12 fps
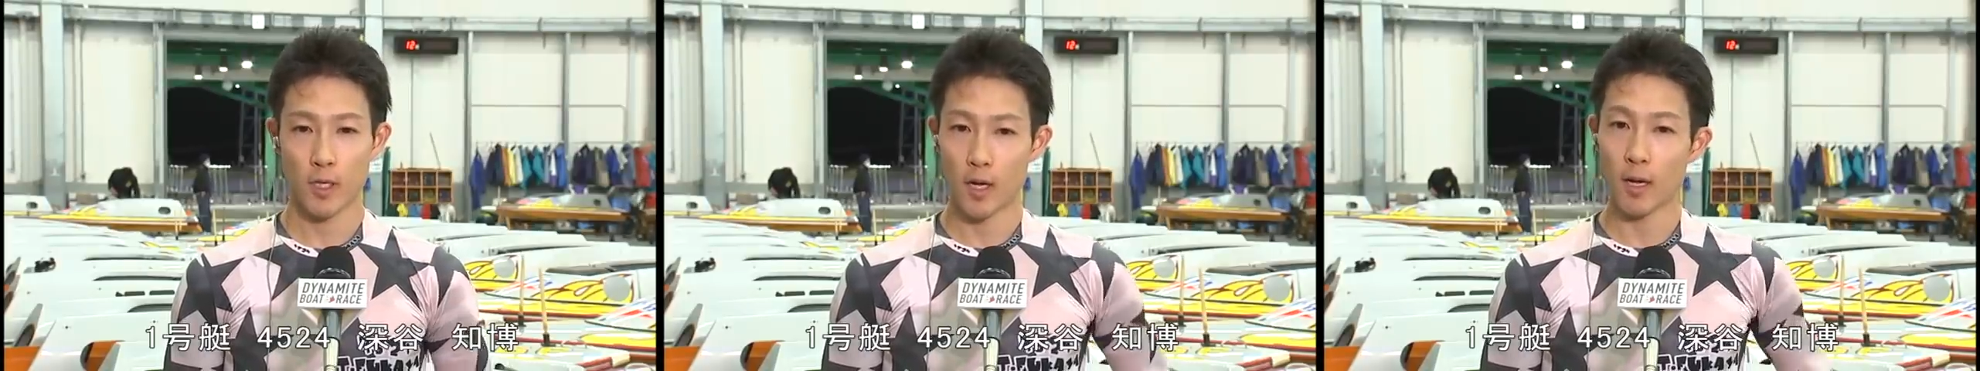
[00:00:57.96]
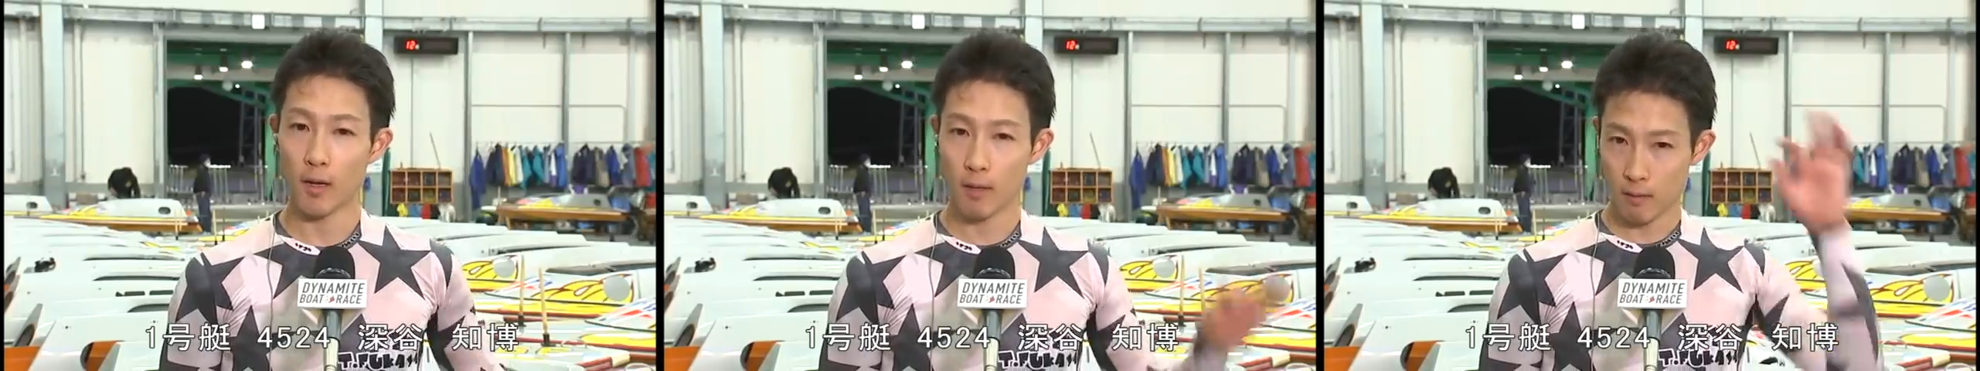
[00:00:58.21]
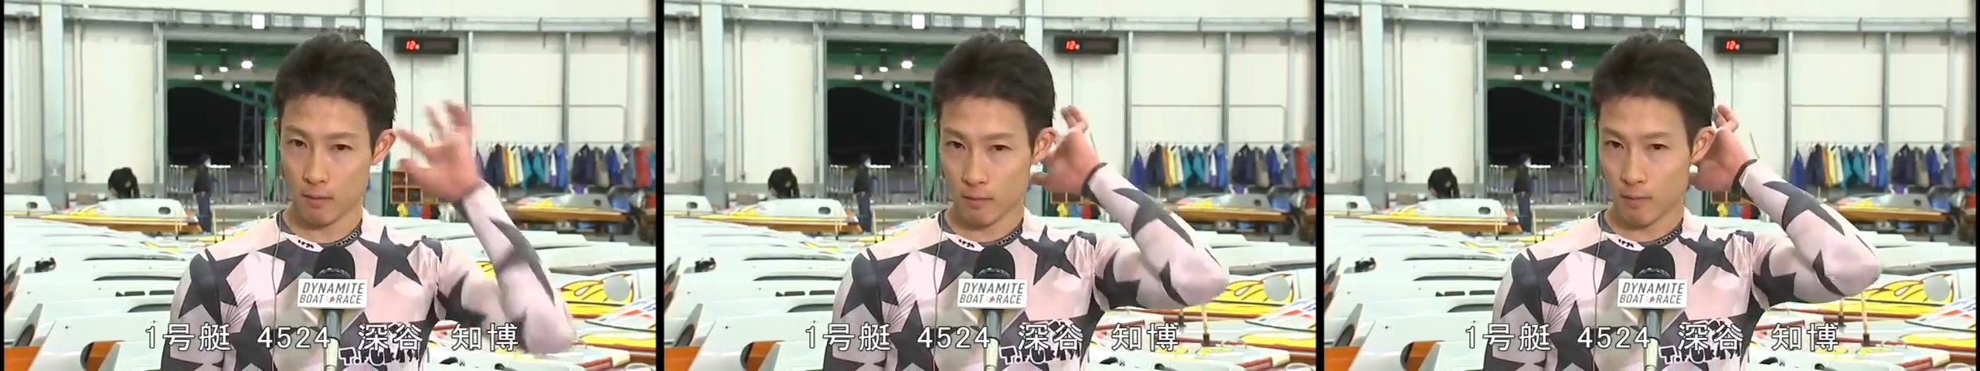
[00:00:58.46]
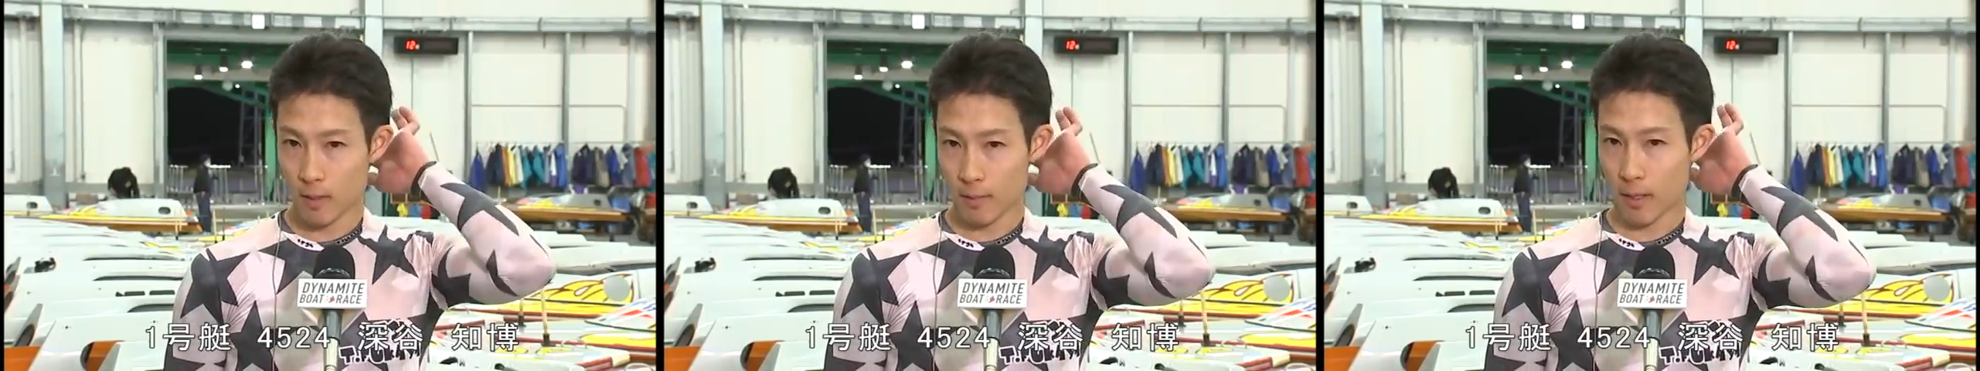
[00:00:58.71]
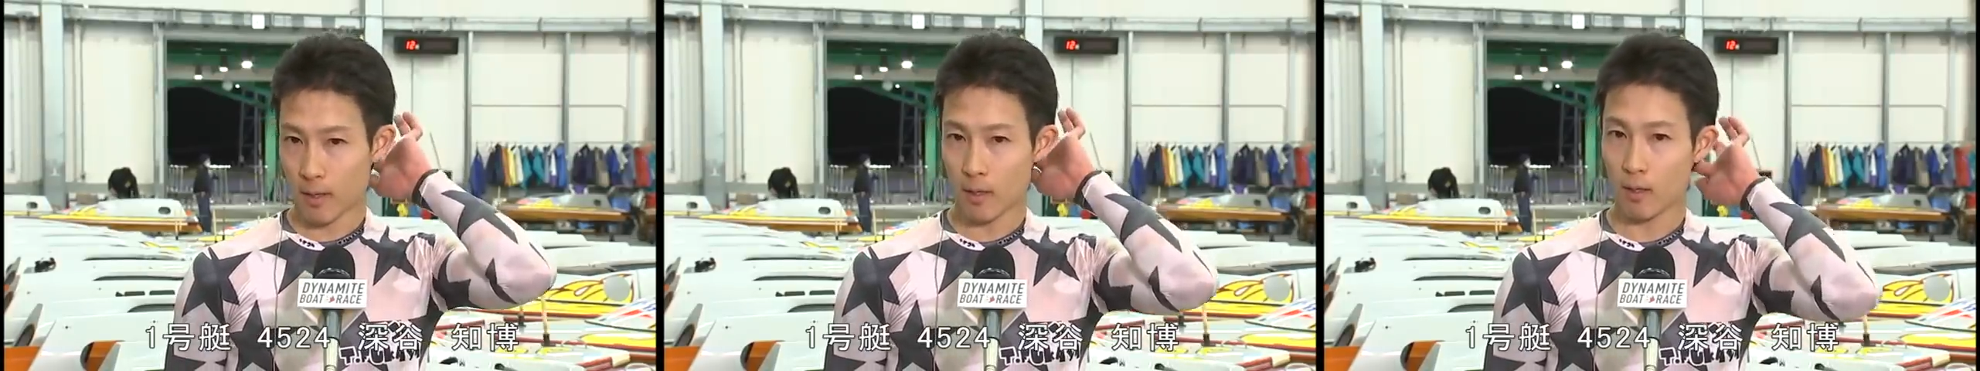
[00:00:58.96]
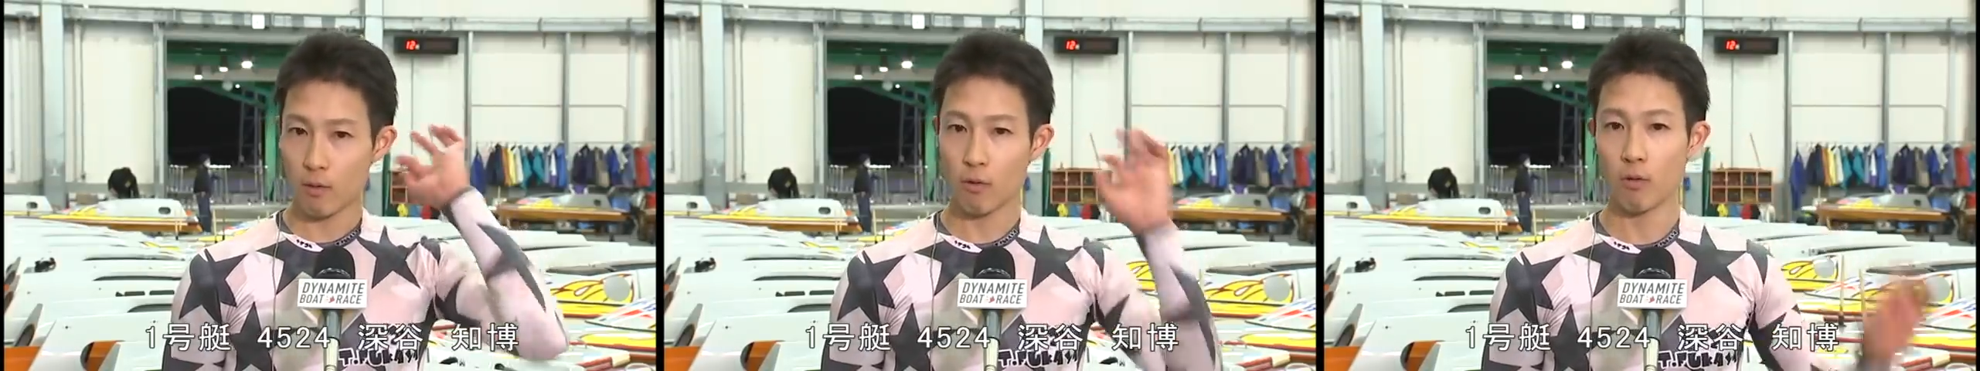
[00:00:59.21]
ね
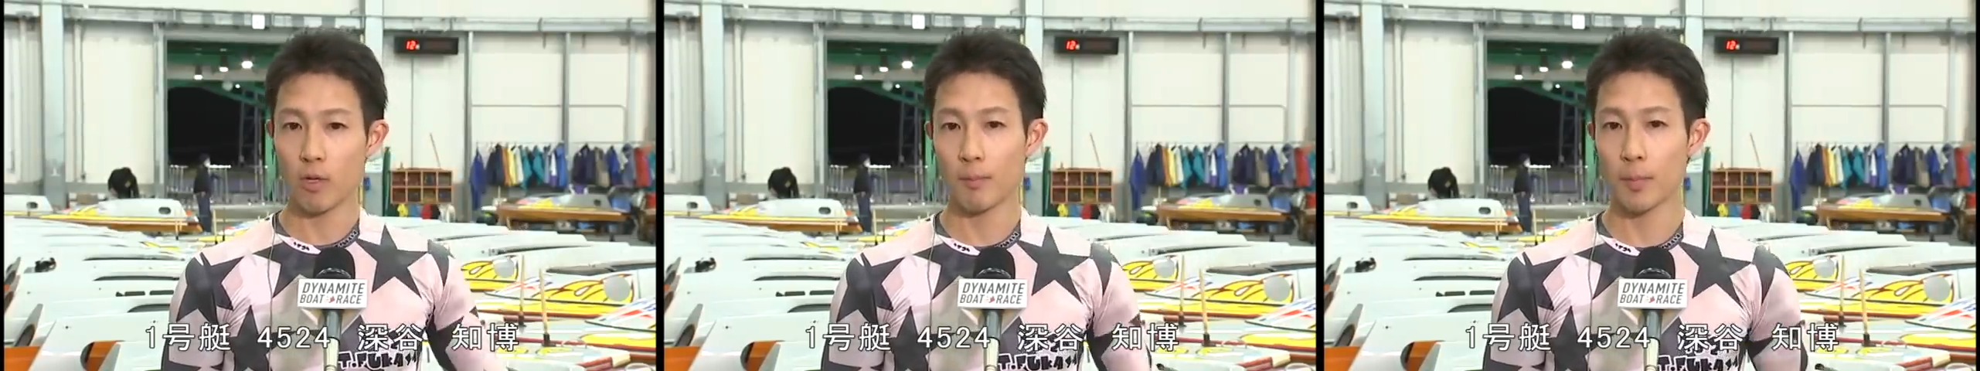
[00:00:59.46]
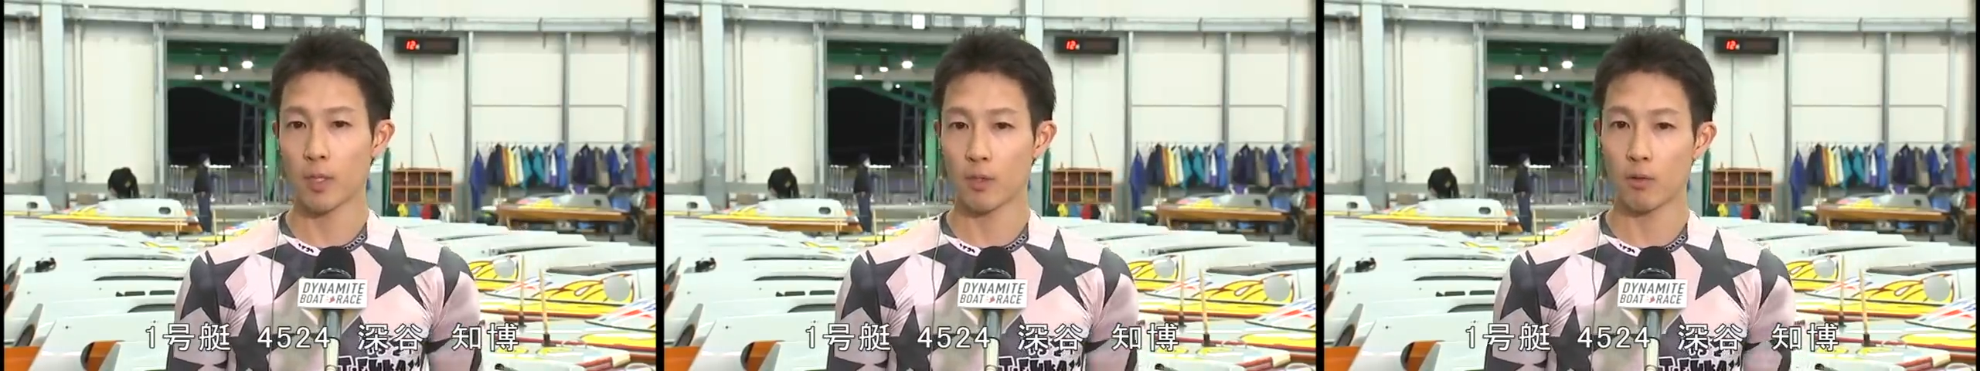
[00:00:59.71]
レバーをやっぱり